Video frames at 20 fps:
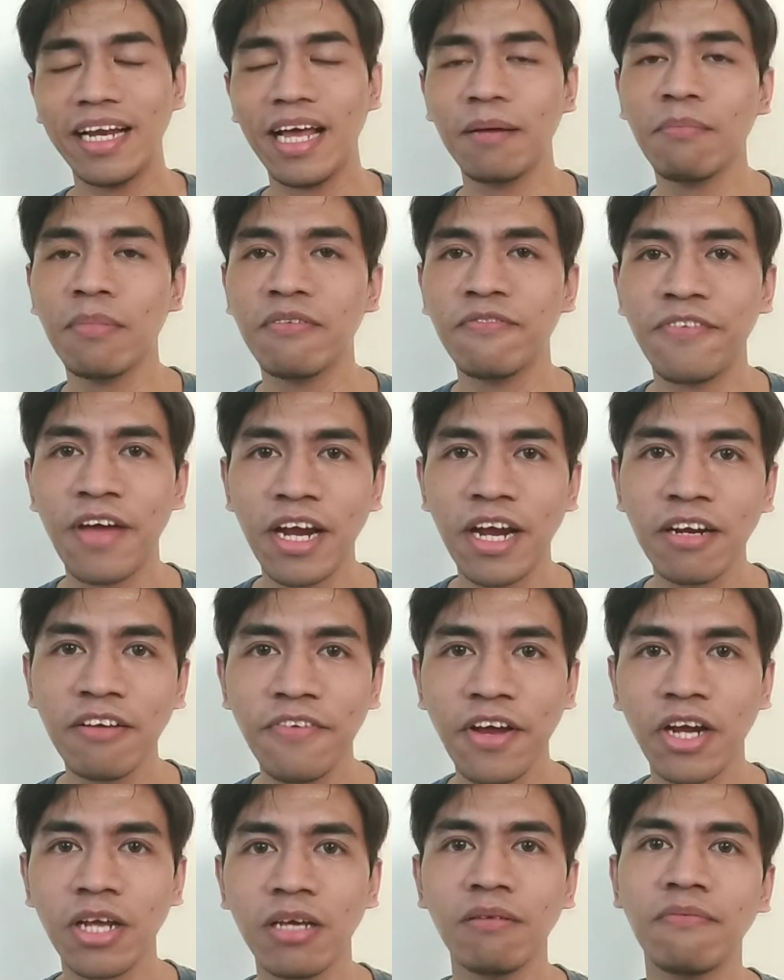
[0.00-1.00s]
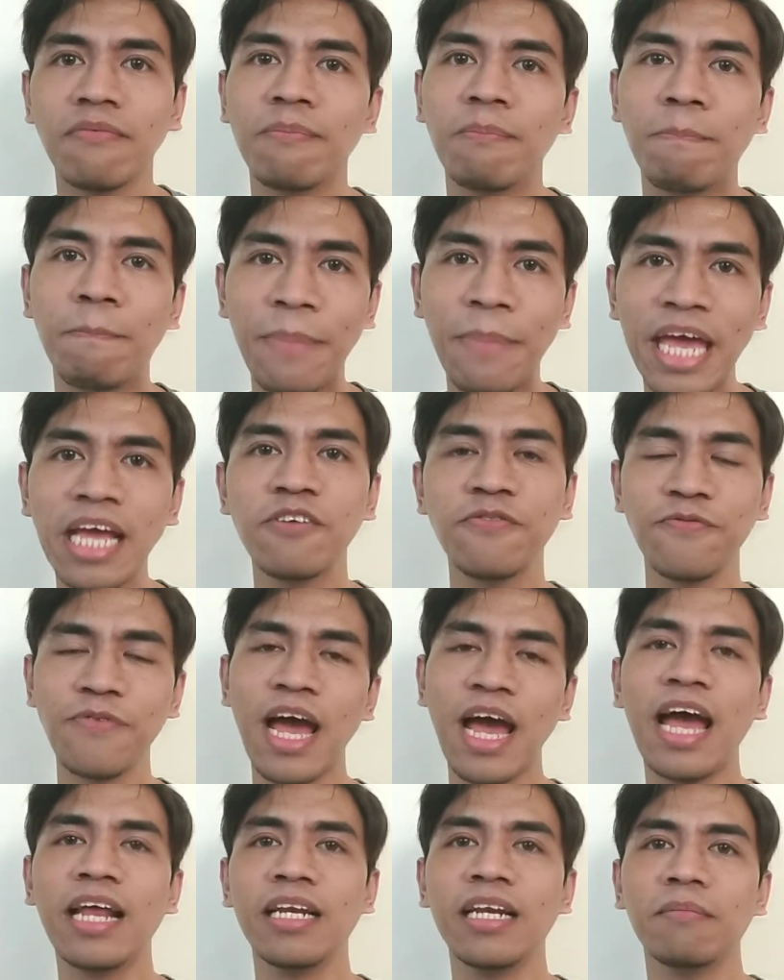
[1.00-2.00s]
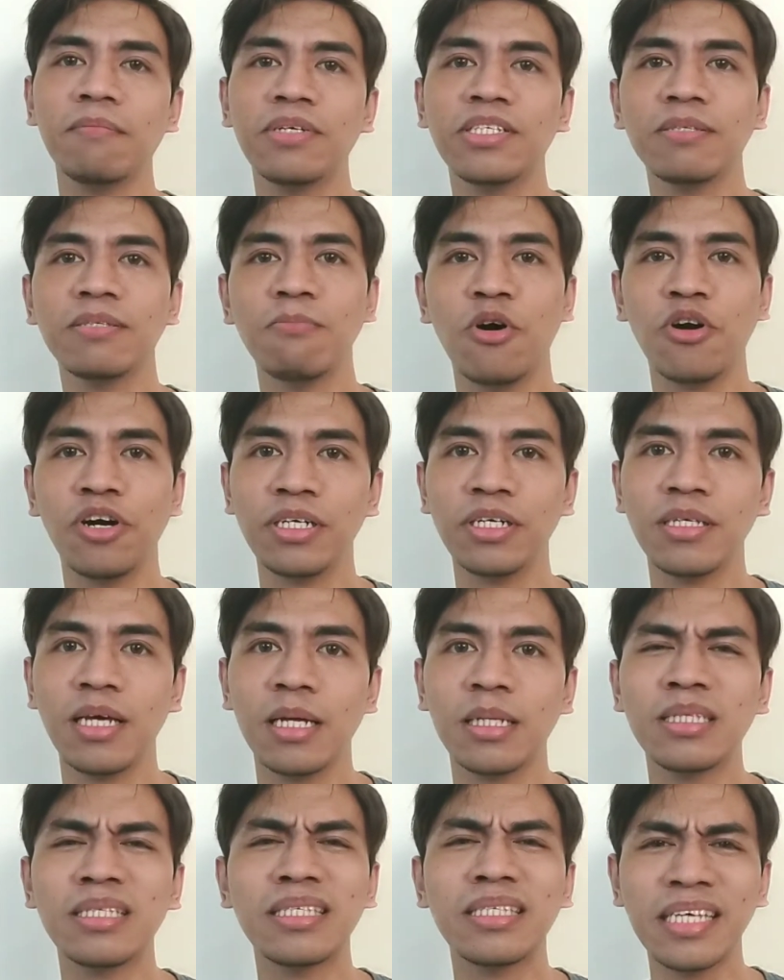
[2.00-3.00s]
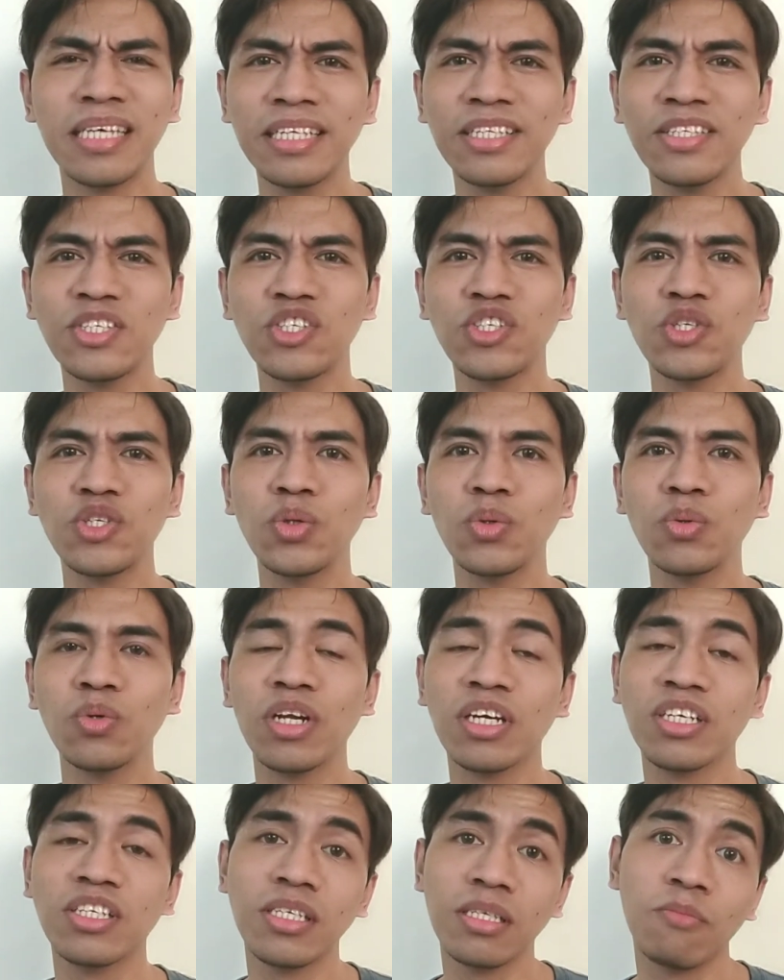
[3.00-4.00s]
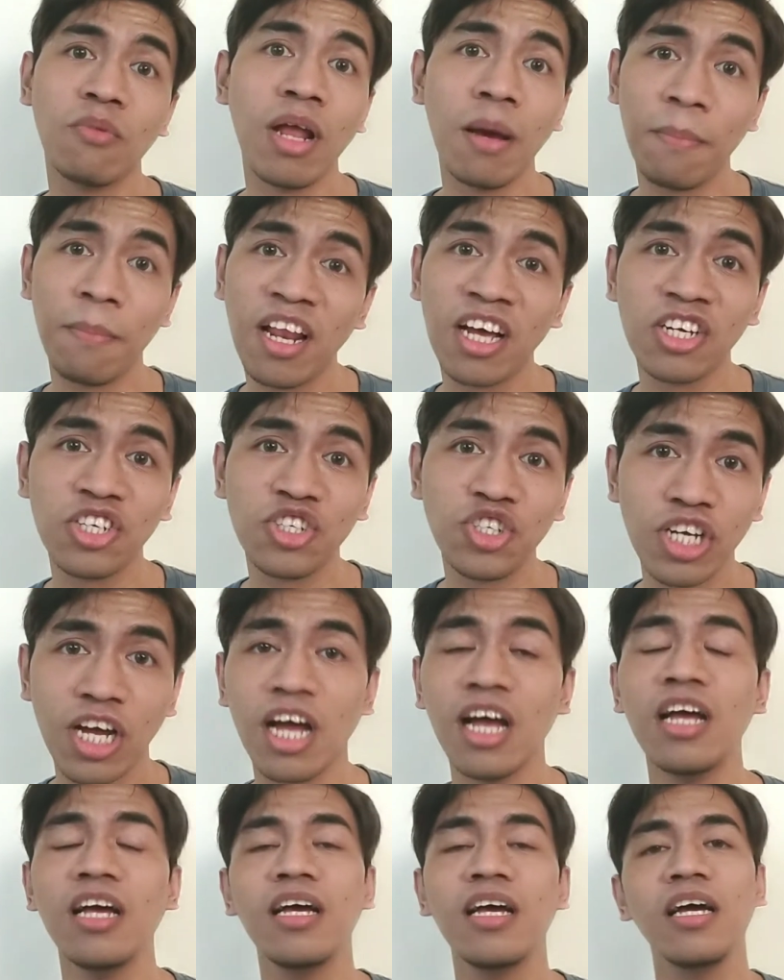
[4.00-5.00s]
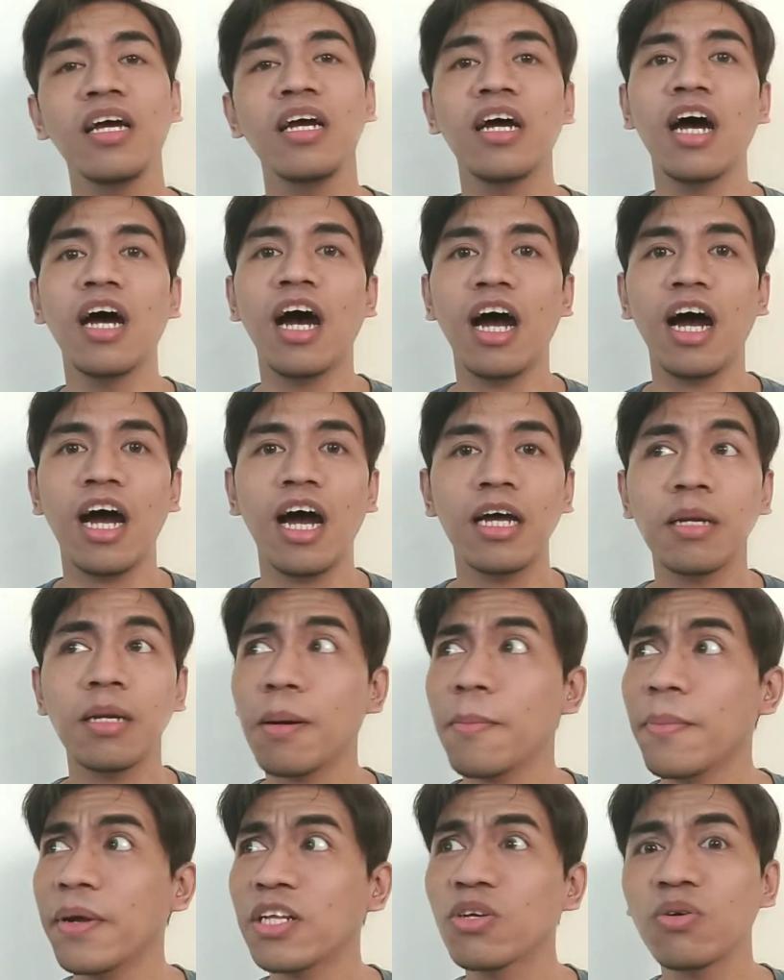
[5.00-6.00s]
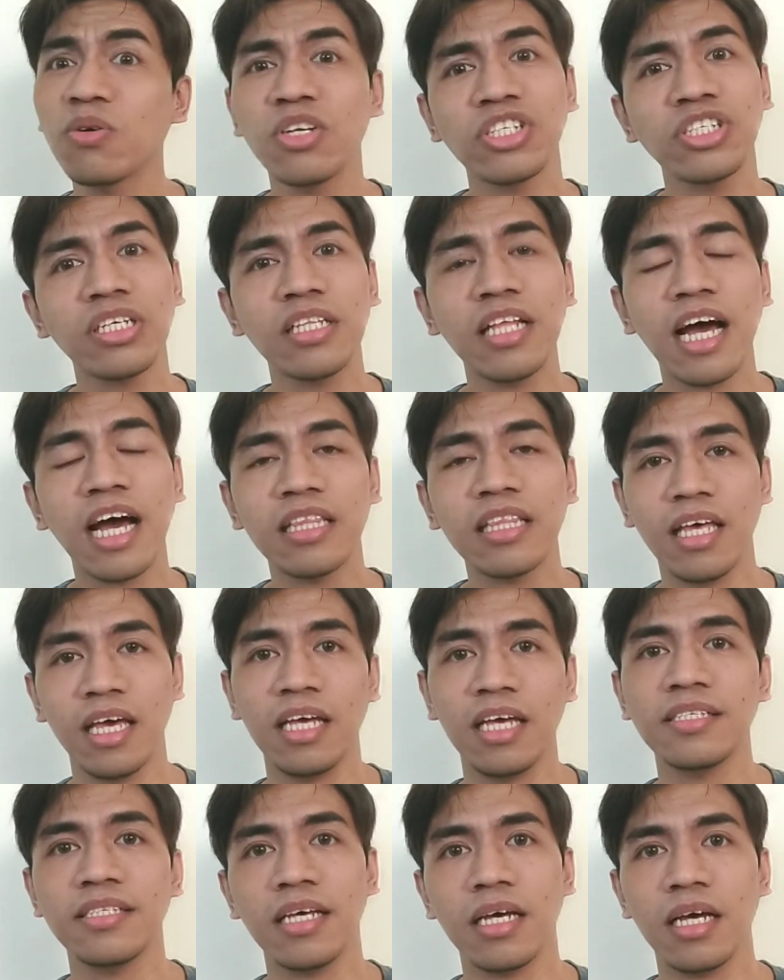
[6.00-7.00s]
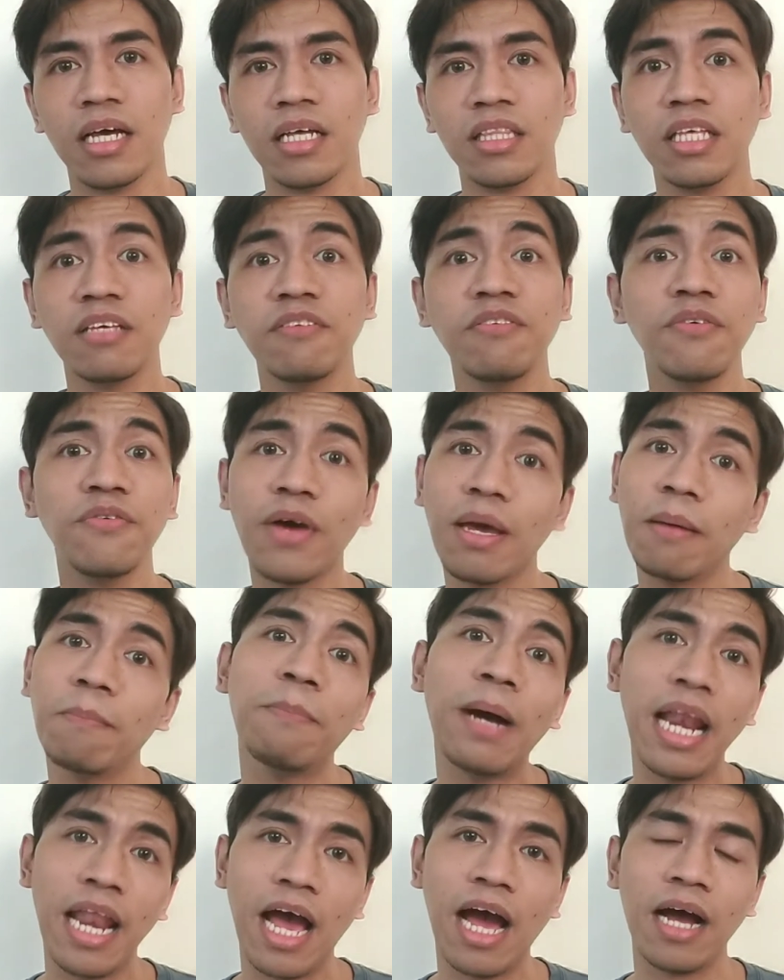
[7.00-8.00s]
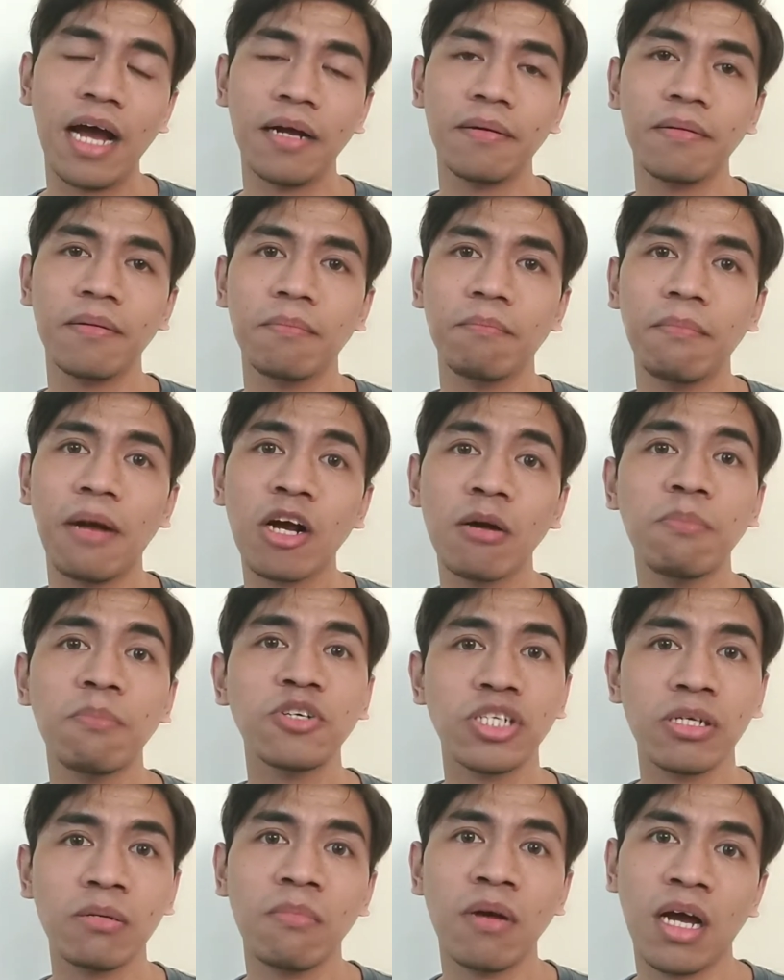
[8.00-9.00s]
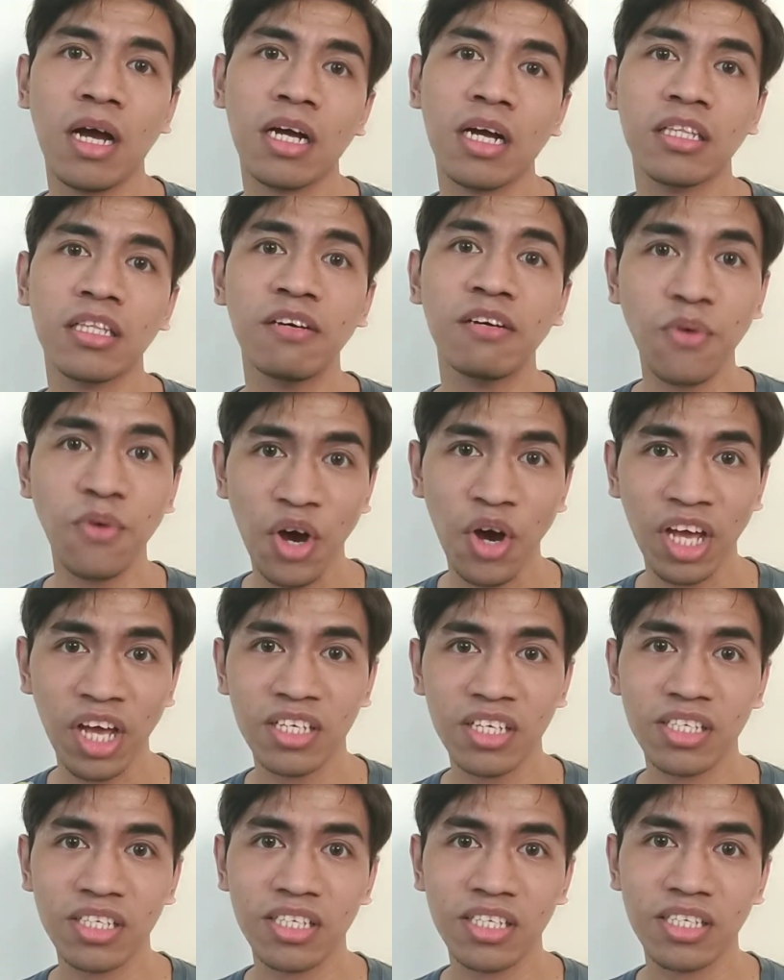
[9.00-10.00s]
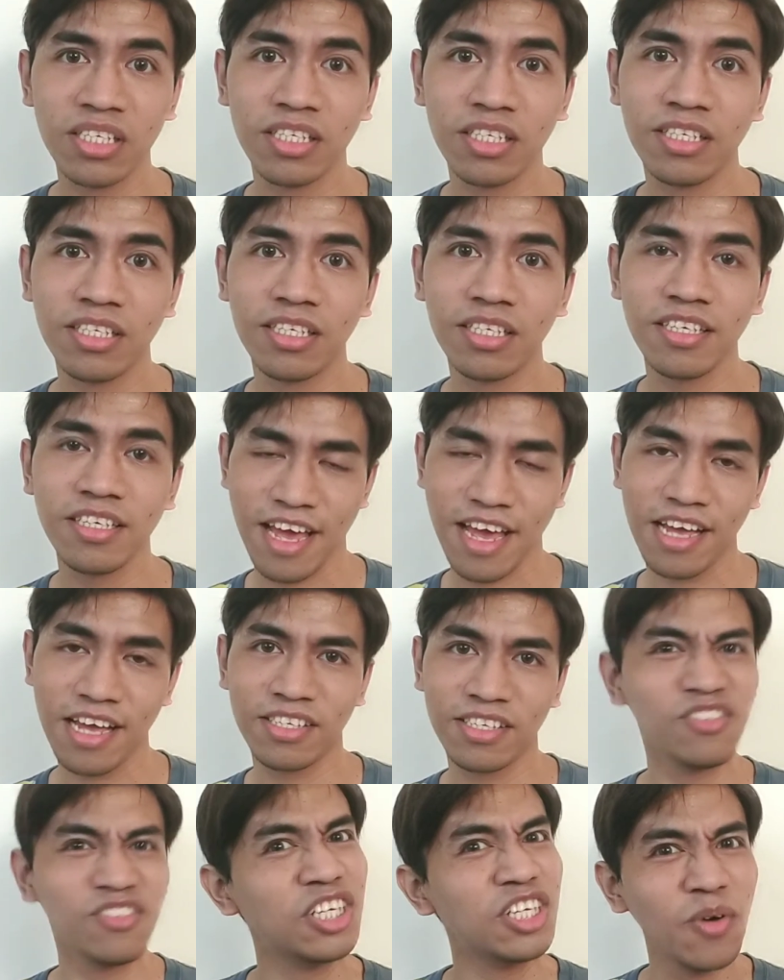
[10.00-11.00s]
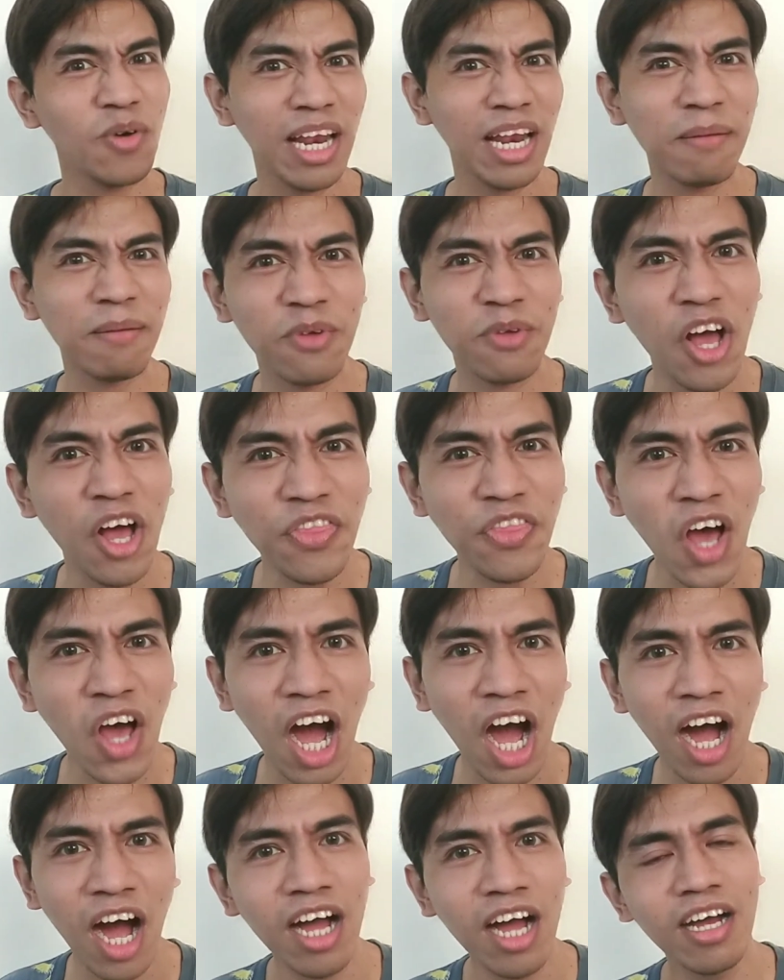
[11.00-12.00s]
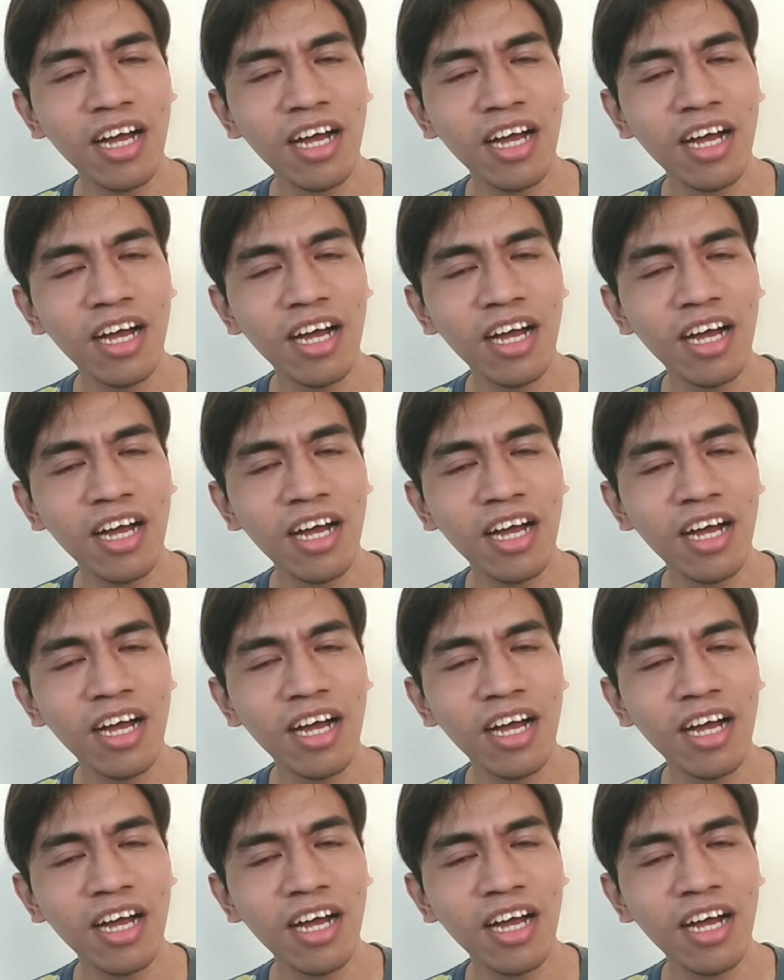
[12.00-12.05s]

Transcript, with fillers: I'm a very, very big fan ni Miss Morissette. Since nung nagsisimula pa lang siya, uh, napapanood ko na siya dati sa TV5 pa lang, bago pa siya mag-The Voice. Yes, hindi nyo alam yon no?